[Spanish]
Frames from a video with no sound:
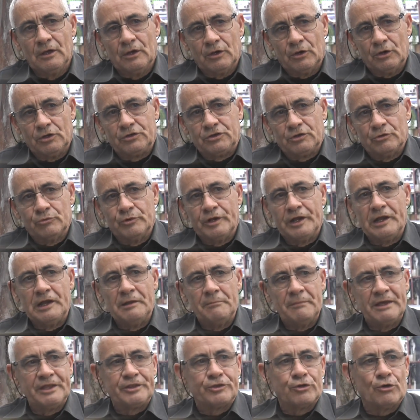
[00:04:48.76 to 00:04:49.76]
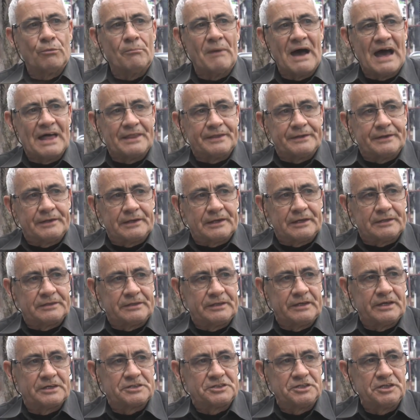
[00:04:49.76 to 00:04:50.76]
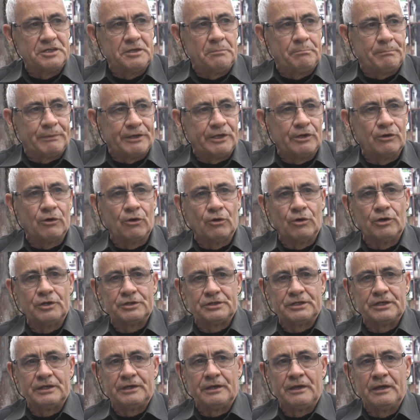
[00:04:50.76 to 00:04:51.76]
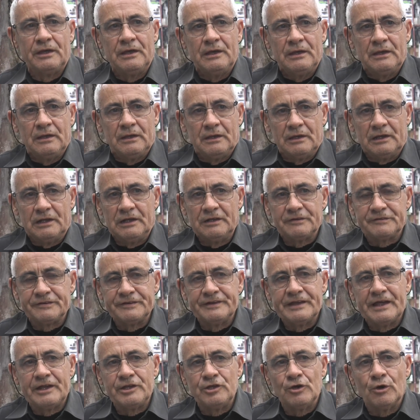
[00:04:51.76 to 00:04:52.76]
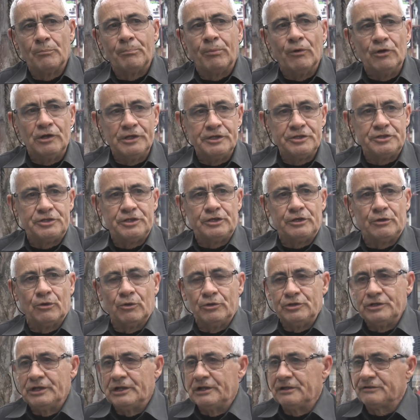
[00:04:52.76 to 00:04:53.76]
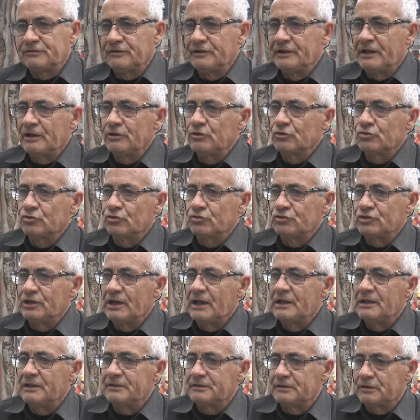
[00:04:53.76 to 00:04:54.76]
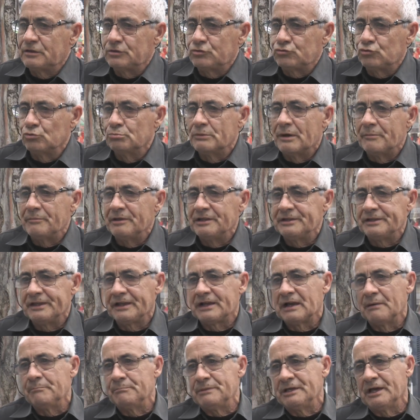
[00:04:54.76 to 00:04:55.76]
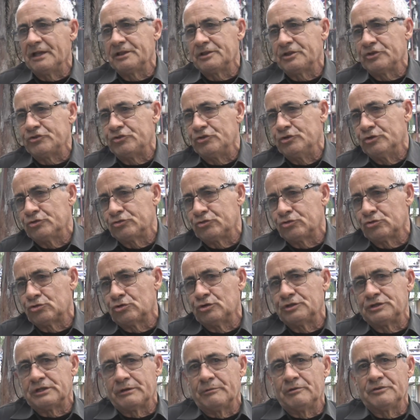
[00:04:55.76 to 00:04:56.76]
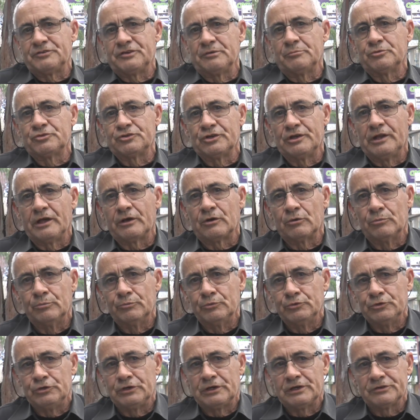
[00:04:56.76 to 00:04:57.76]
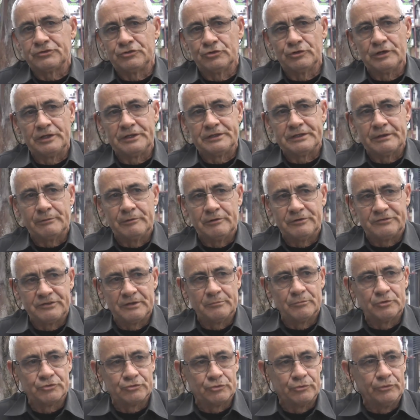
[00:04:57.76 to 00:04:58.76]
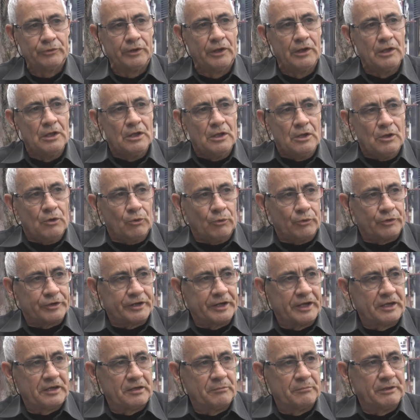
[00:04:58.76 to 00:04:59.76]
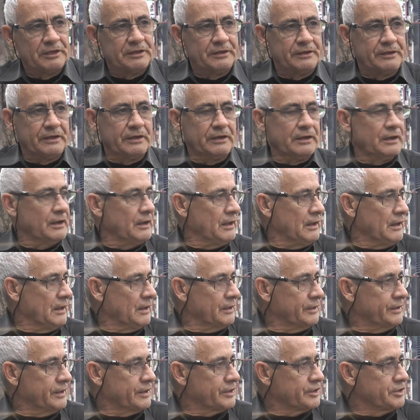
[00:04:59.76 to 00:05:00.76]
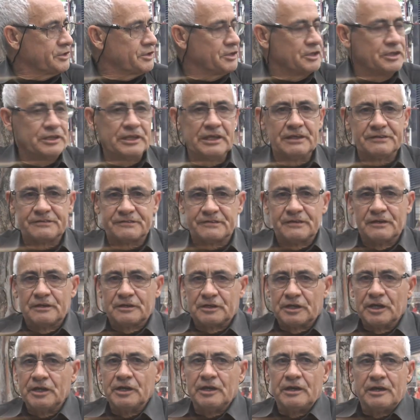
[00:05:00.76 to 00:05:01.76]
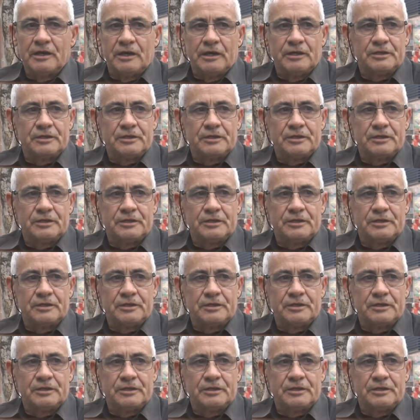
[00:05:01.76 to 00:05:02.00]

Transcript: este, un elemento madre que esté allí, pero este, el escenario político y el escenario social es sumamente cambiante. Si nosotros lo establecemos en la comunicación, establecemos un, régimen de, rigidez que